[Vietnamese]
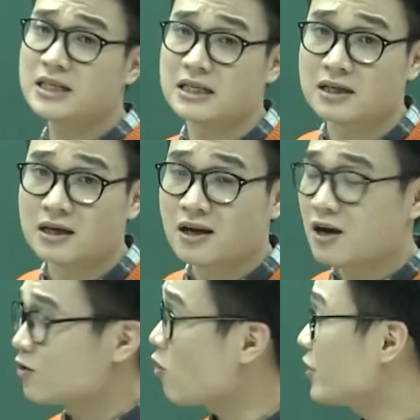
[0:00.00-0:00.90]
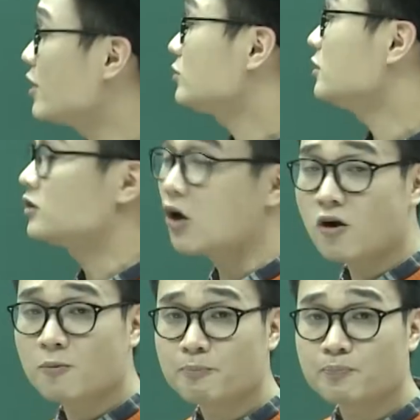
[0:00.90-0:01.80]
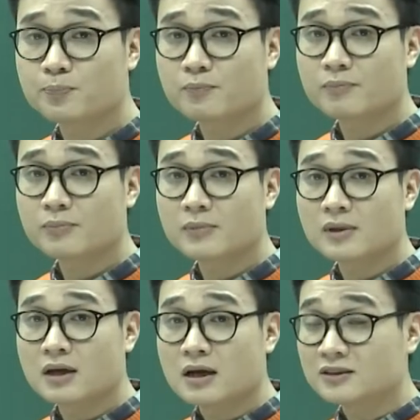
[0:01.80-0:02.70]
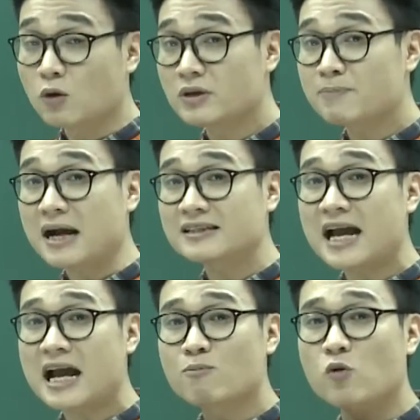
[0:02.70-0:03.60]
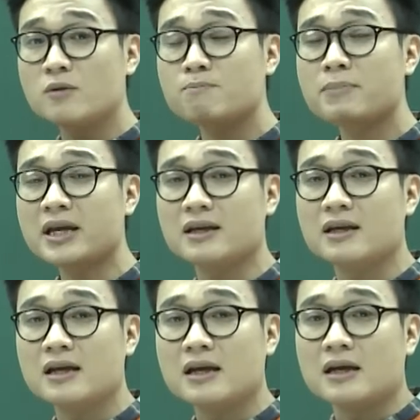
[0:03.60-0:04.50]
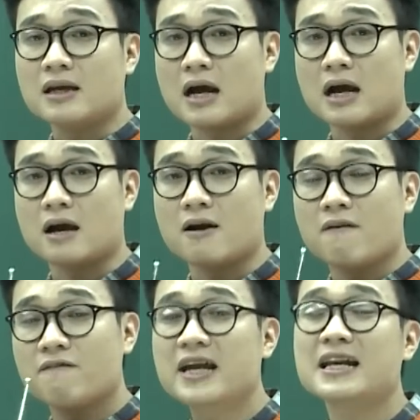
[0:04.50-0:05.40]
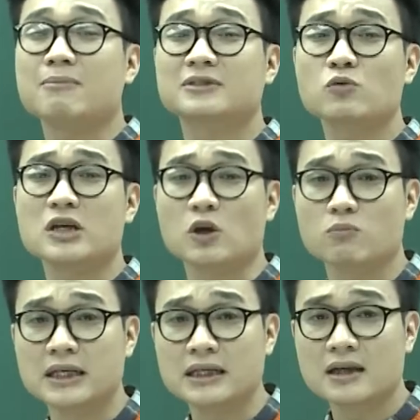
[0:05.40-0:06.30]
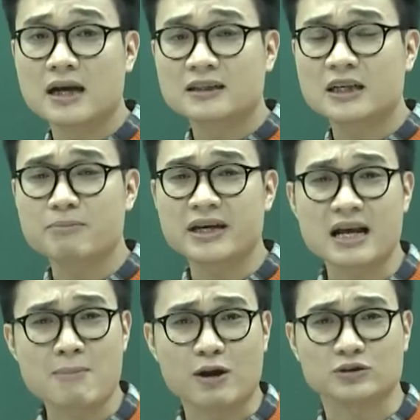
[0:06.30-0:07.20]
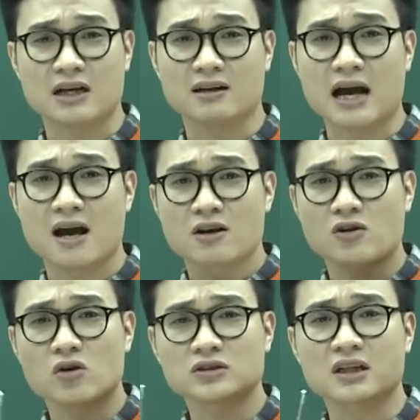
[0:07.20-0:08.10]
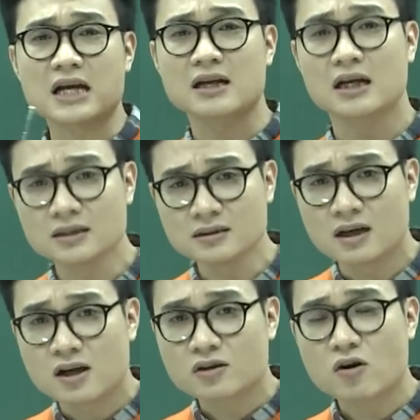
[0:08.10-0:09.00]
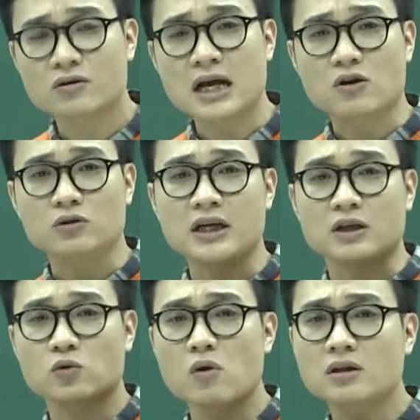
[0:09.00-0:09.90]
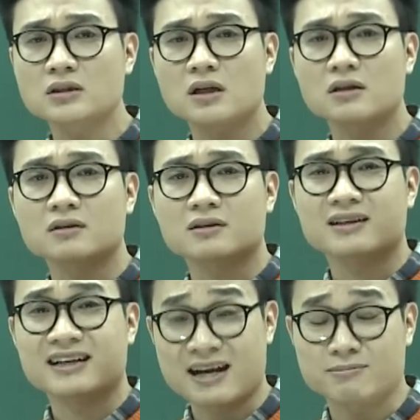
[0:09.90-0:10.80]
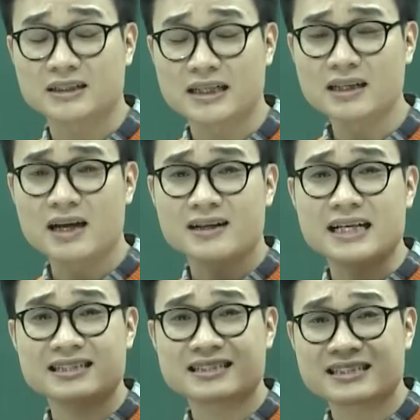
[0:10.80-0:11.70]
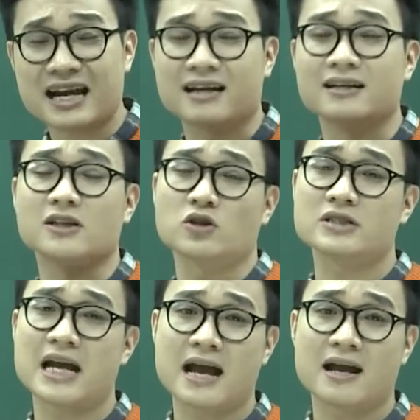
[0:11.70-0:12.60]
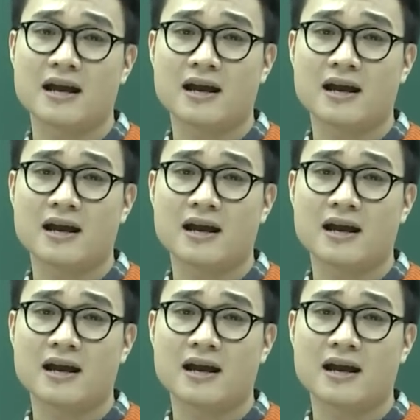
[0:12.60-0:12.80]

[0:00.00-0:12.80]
chỉ. Cô yêu tự do. Thống lý Pá Tra muốn Mỹ về làm dâu nhà thống lý thì Mỹ đã bảo rằng là con giờ đã lớn, con đã có thể cuốc nương làm dẫy để trả nợ cho cha.